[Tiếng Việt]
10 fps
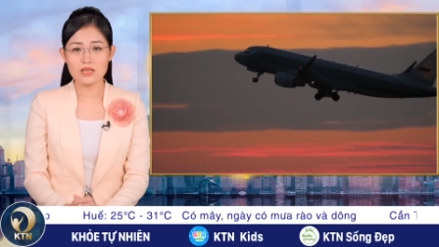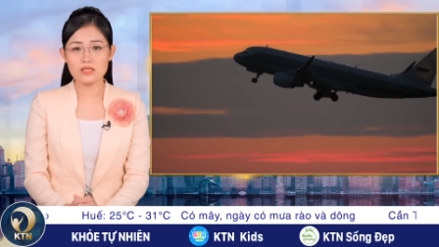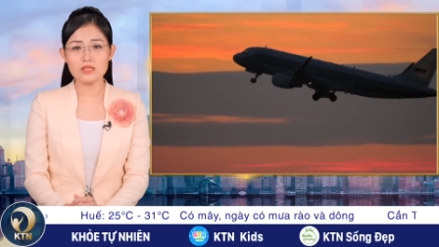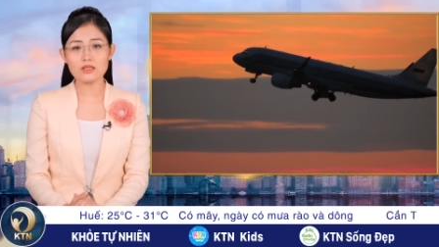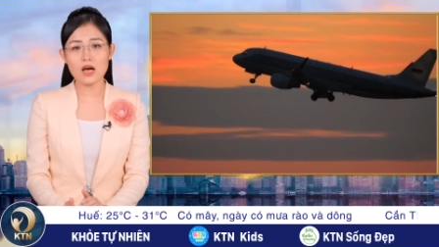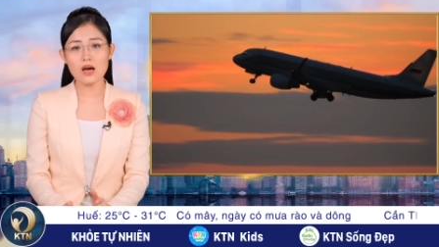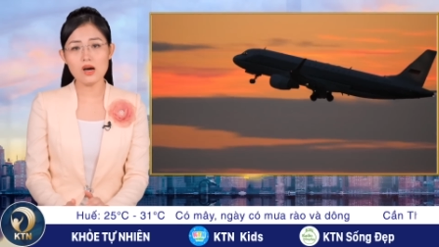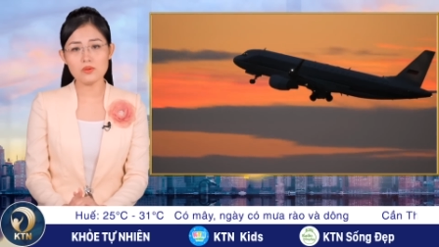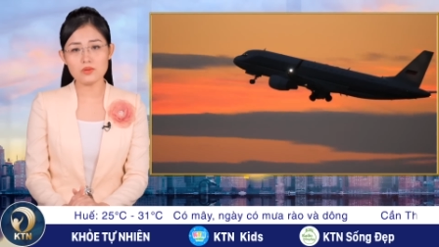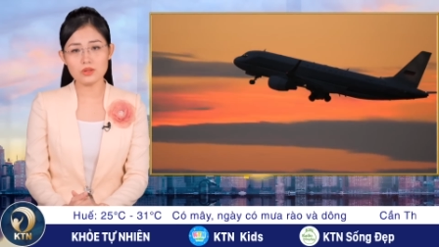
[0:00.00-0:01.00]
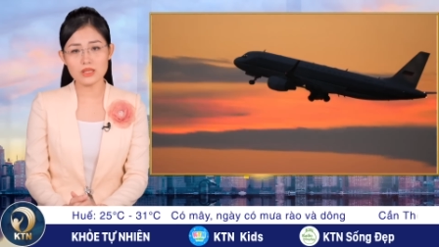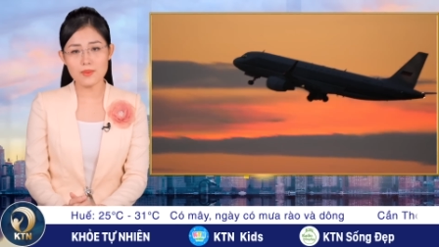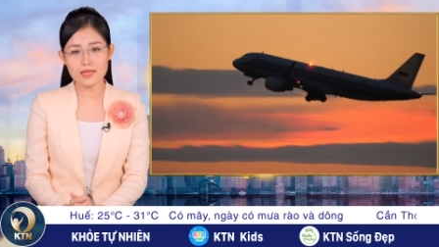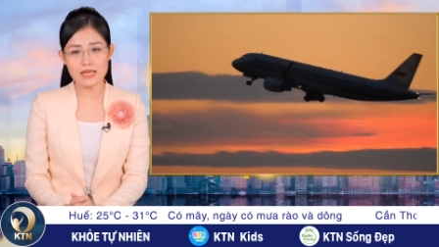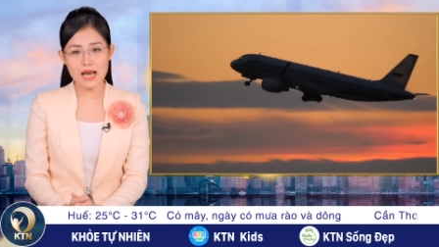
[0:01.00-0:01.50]
Trước đó, ông
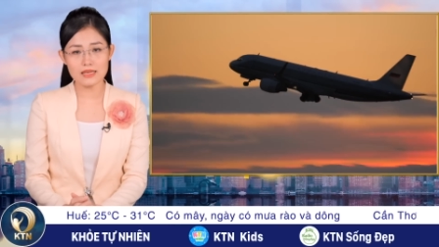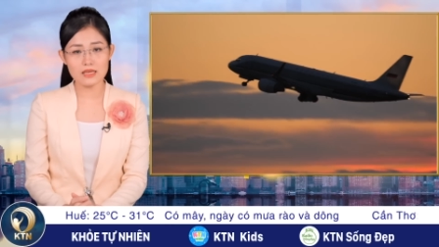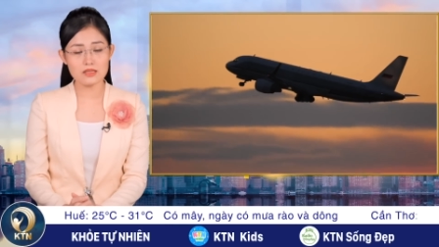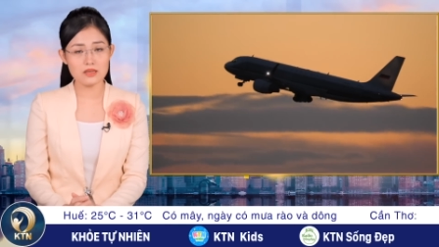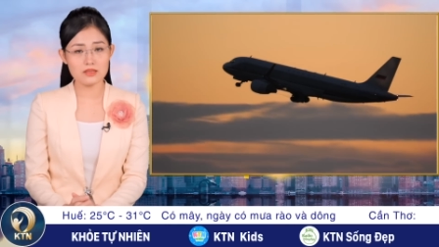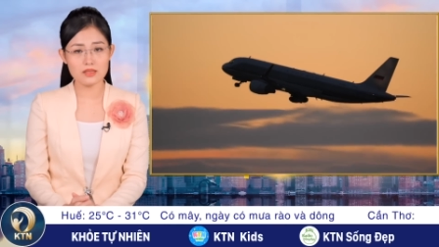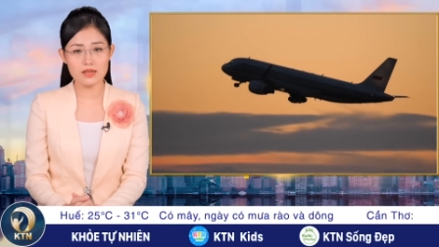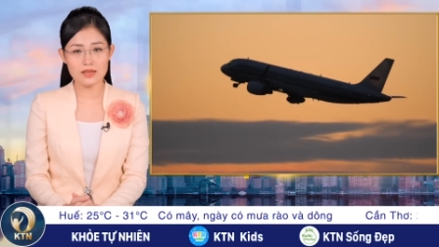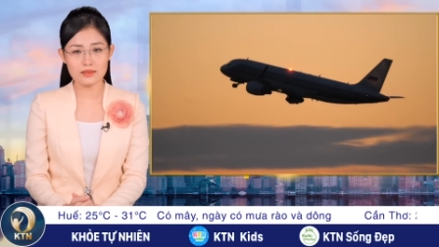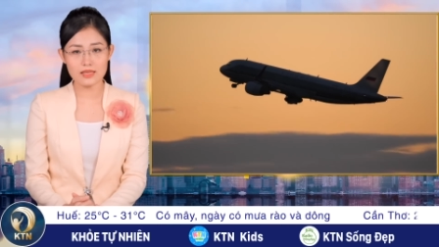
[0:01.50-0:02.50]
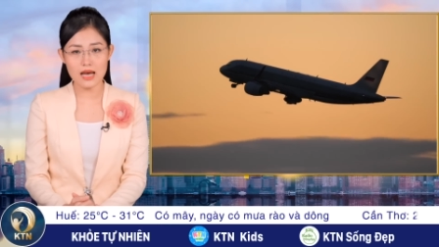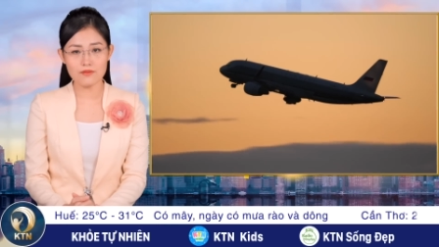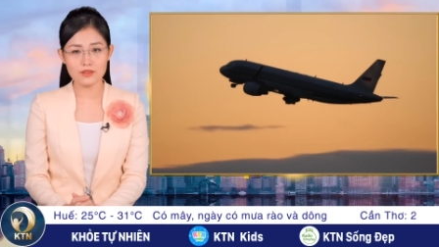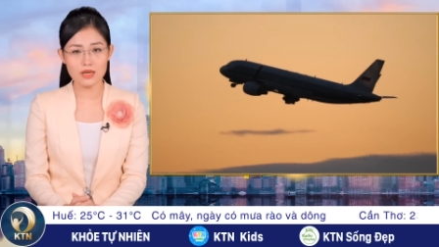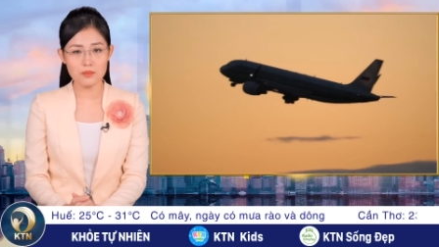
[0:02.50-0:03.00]
Gotabaya đã rời Sri Lanka
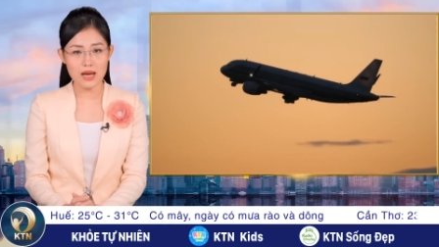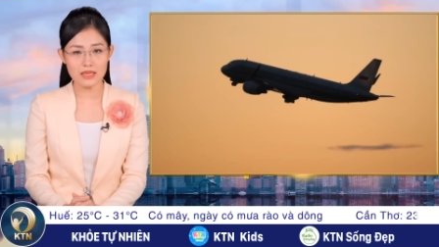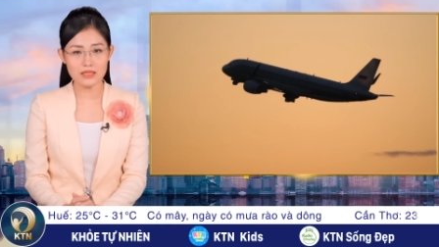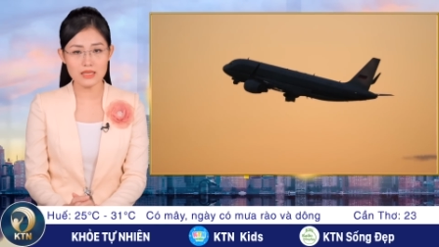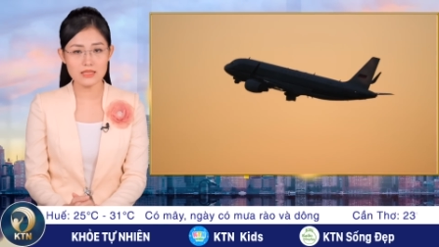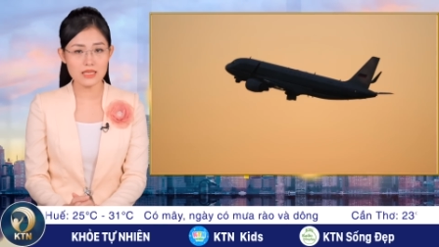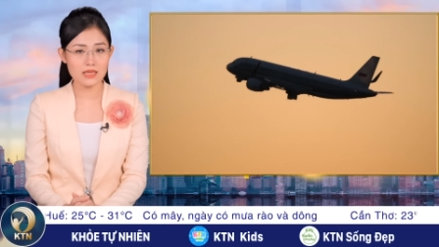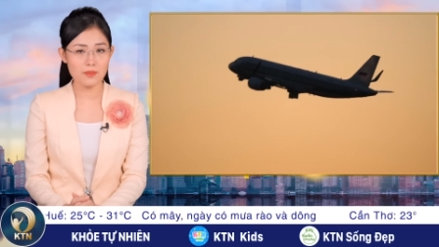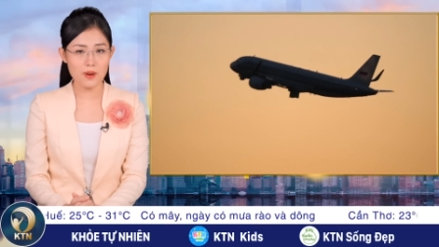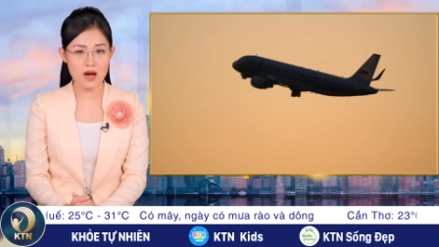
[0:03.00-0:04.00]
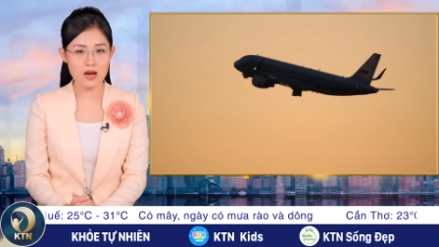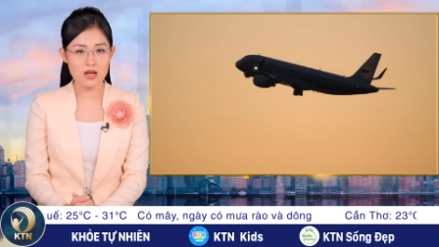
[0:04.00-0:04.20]
vào tháng 7 đến Singapore